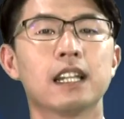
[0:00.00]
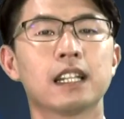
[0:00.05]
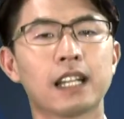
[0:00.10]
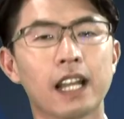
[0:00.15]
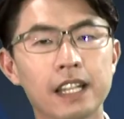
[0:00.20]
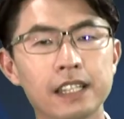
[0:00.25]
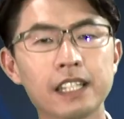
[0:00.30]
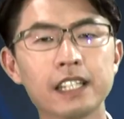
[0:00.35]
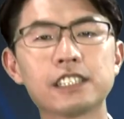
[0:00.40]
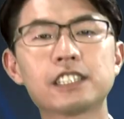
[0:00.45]

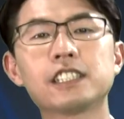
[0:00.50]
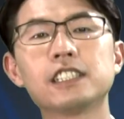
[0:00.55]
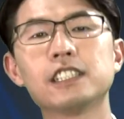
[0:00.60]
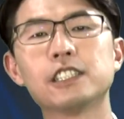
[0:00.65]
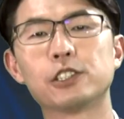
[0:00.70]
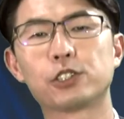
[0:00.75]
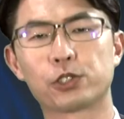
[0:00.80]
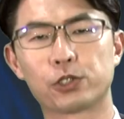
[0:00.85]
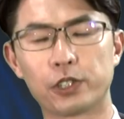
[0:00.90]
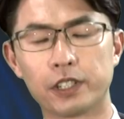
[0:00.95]
看电
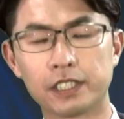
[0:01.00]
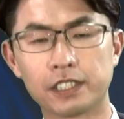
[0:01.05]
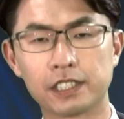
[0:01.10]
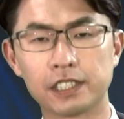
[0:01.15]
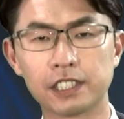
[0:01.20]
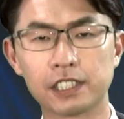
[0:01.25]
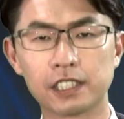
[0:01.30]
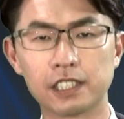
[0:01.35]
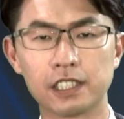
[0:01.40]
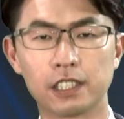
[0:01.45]
视学
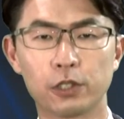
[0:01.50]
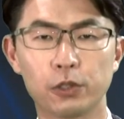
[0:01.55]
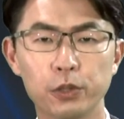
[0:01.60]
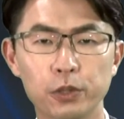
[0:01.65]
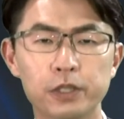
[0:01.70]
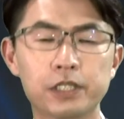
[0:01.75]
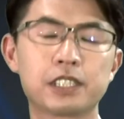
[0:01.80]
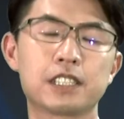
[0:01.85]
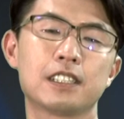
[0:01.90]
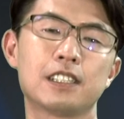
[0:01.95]
知识，
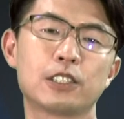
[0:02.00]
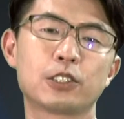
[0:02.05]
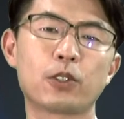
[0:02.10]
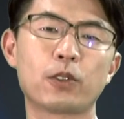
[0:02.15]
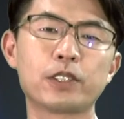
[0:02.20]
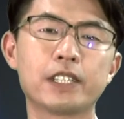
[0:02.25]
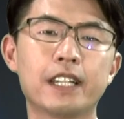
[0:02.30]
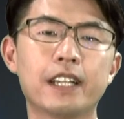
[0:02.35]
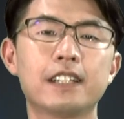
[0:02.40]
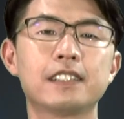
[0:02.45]
律师的
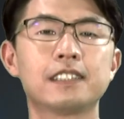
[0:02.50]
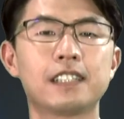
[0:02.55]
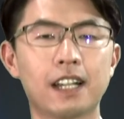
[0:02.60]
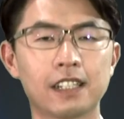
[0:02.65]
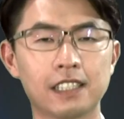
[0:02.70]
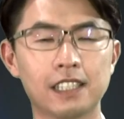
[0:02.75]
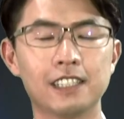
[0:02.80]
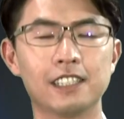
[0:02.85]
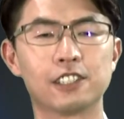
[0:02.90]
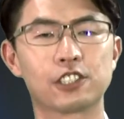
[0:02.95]
忠言让
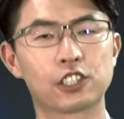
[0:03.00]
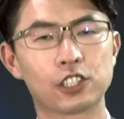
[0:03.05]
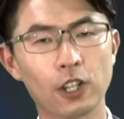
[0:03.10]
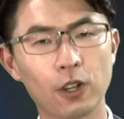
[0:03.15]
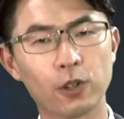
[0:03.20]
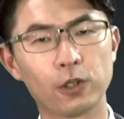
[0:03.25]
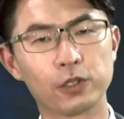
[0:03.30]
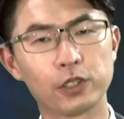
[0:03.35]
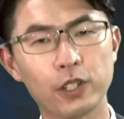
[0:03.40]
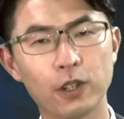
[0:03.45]
你受
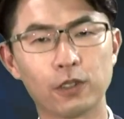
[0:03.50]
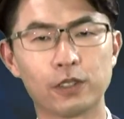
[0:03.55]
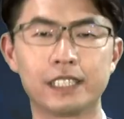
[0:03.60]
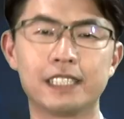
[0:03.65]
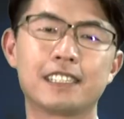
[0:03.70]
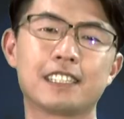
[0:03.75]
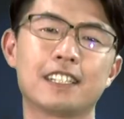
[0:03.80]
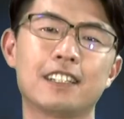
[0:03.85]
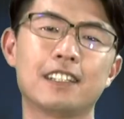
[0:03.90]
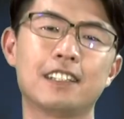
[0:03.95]
用
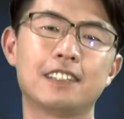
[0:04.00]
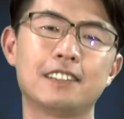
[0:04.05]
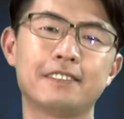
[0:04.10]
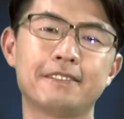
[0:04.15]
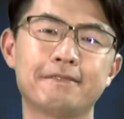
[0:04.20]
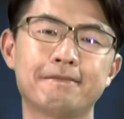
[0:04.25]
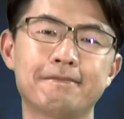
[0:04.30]
一生。